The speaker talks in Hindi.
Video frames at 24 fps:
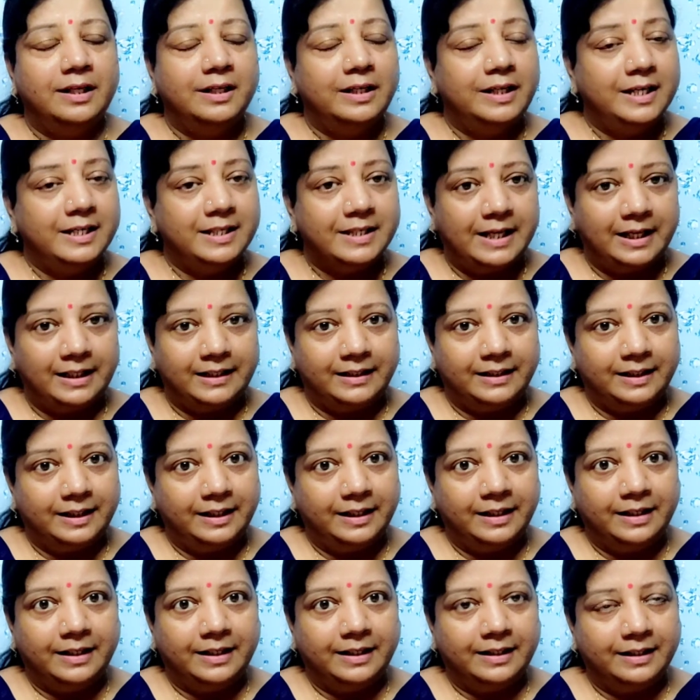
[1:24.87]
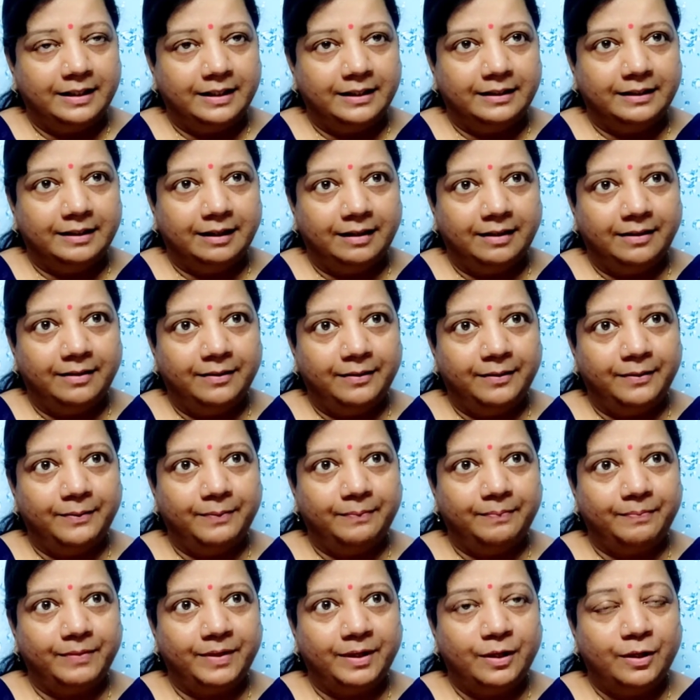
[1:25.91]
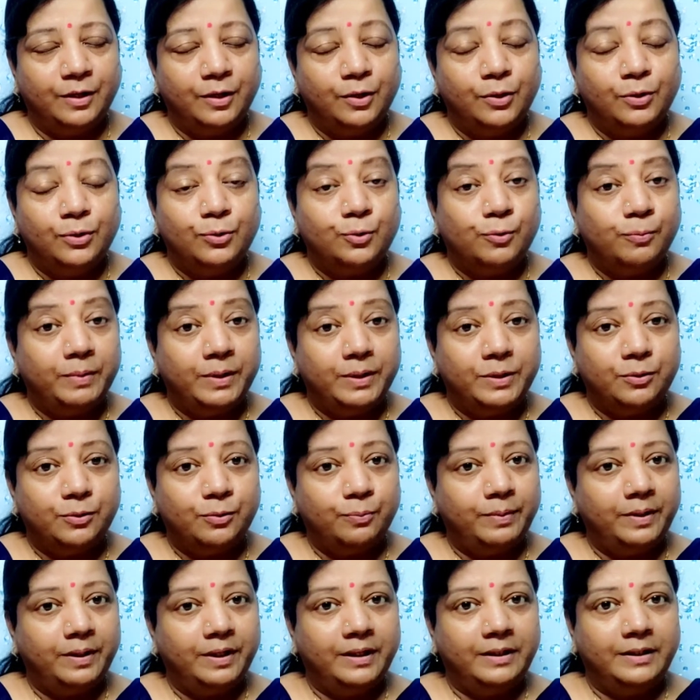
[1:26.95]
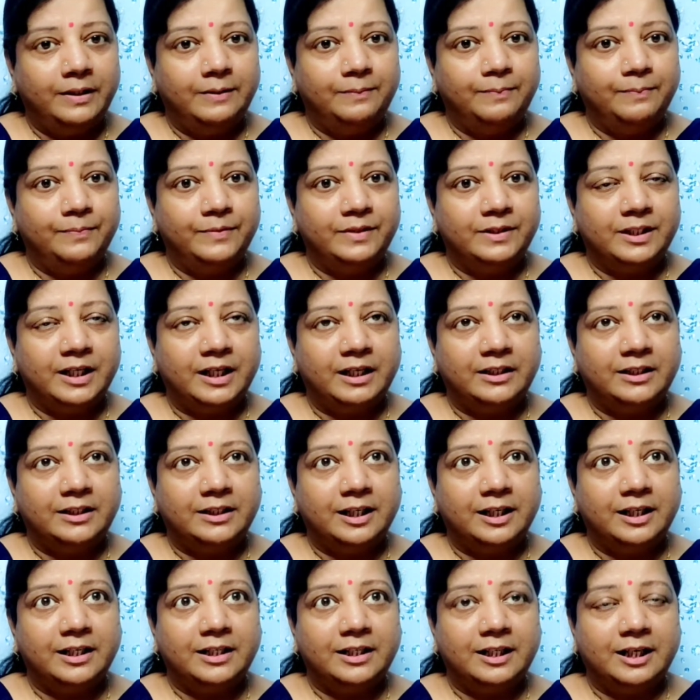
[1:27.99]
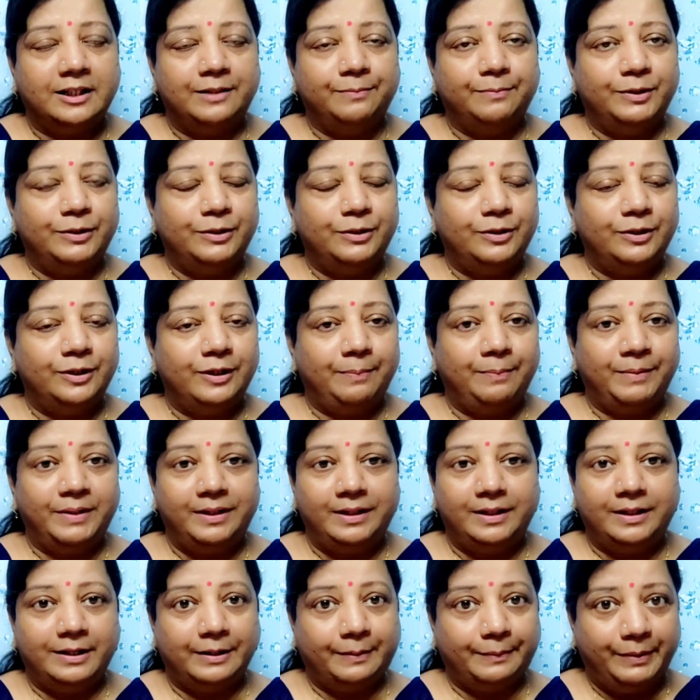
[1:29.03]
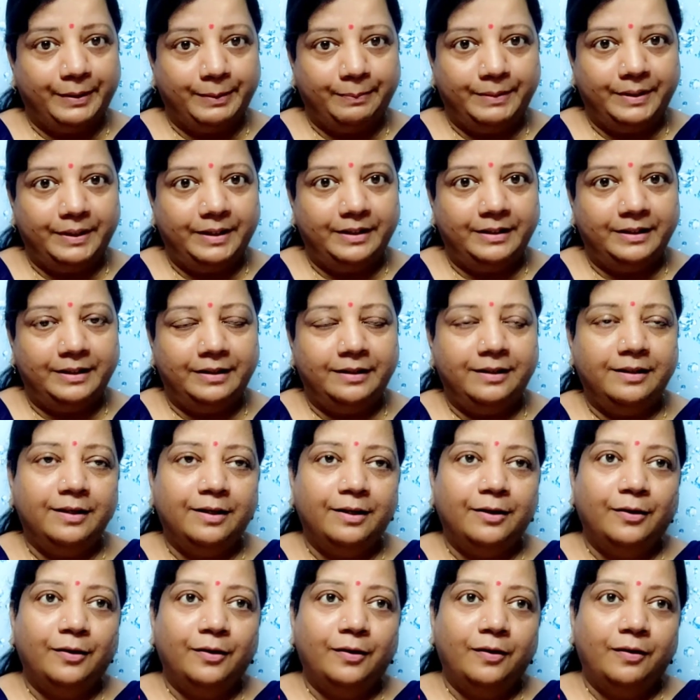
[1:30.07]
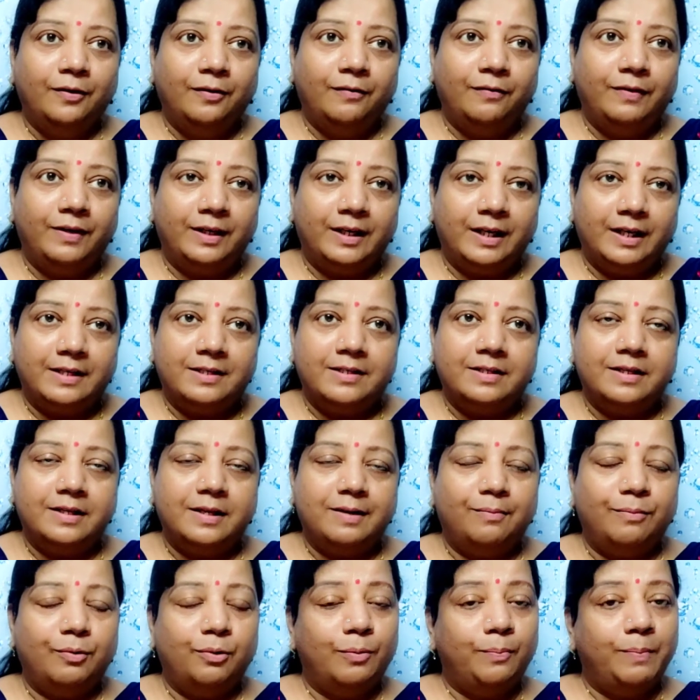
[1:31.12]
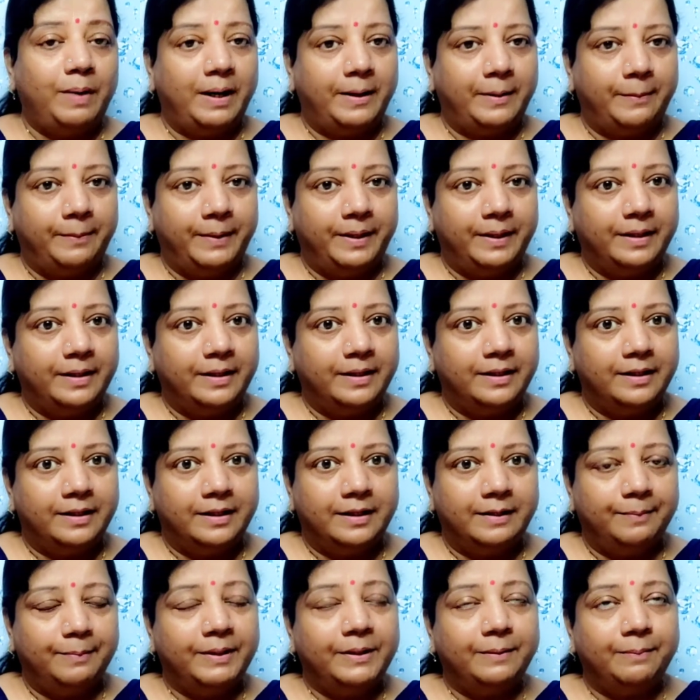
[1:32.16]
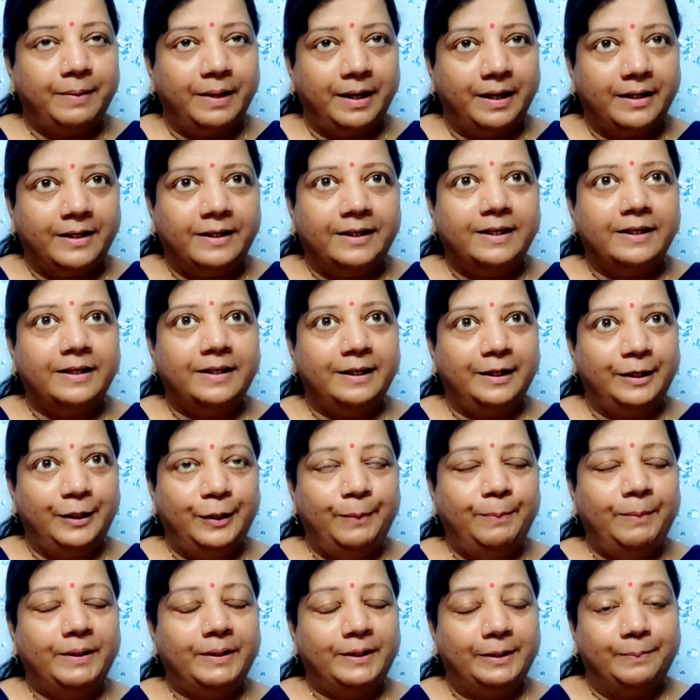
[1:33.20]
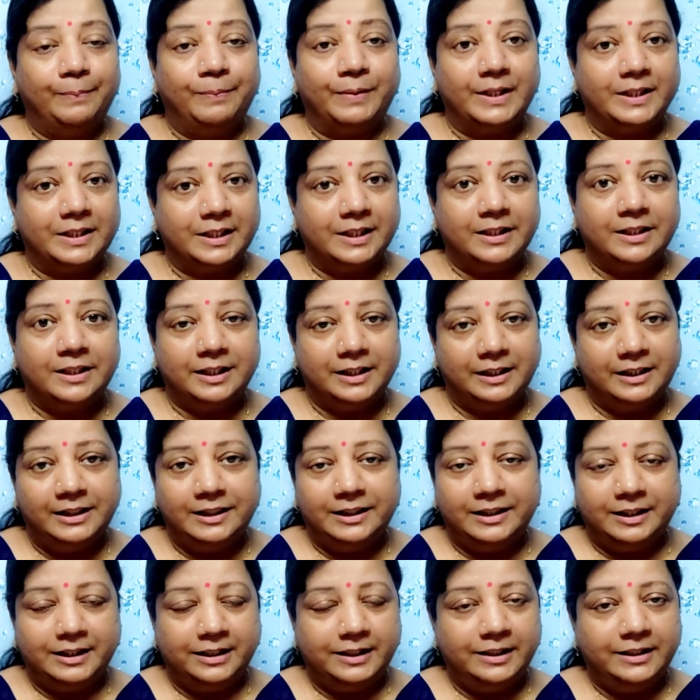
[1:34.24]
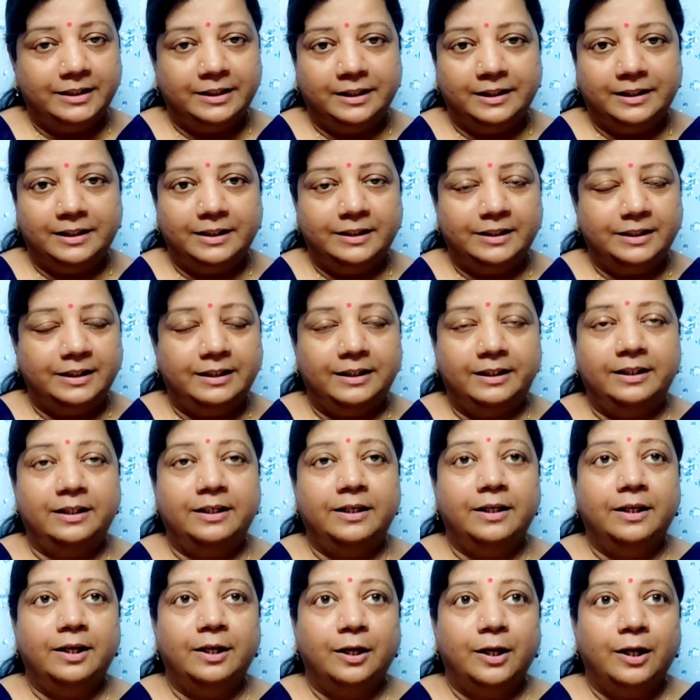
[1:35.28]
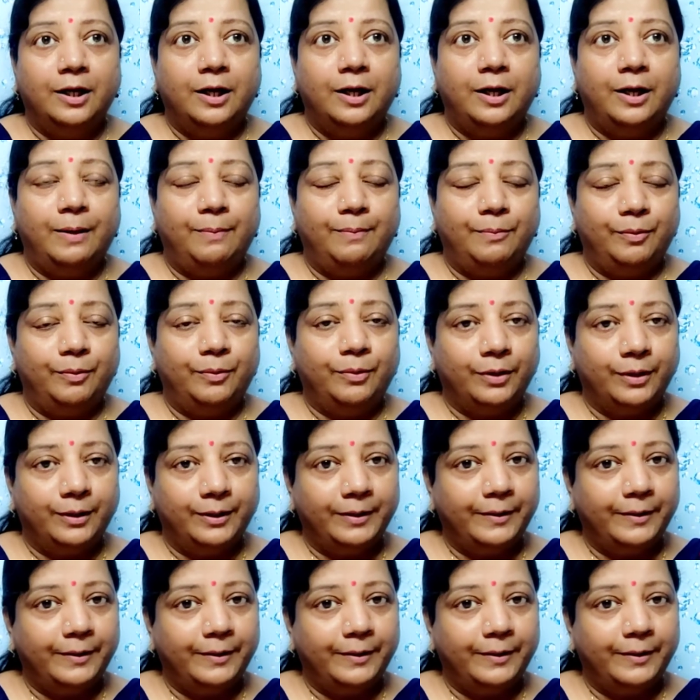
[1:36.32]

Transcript: ये सात तारीख का दिन था सुबह सुबह एकदम सात साढ़े सात बजे हमें ये खबर मिली थी फिर कैसे हम लोग भाग भाग करके मतलब भाग के नहीं मतलब कैसे जल्दी जल्दी जल्दी जल्दी हम लोग